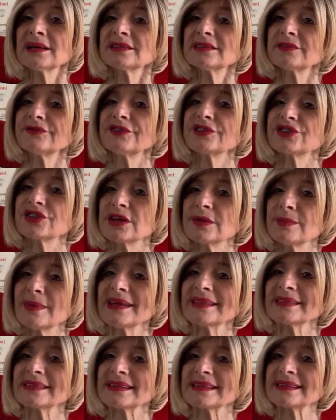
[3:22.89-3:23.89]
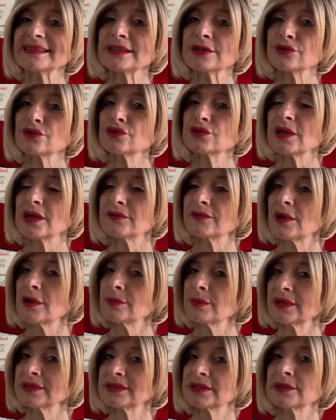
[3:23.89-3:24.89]
difficilmente si chiudeva
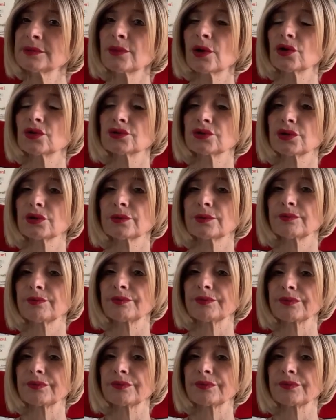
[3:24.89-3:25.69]
il matrimonio.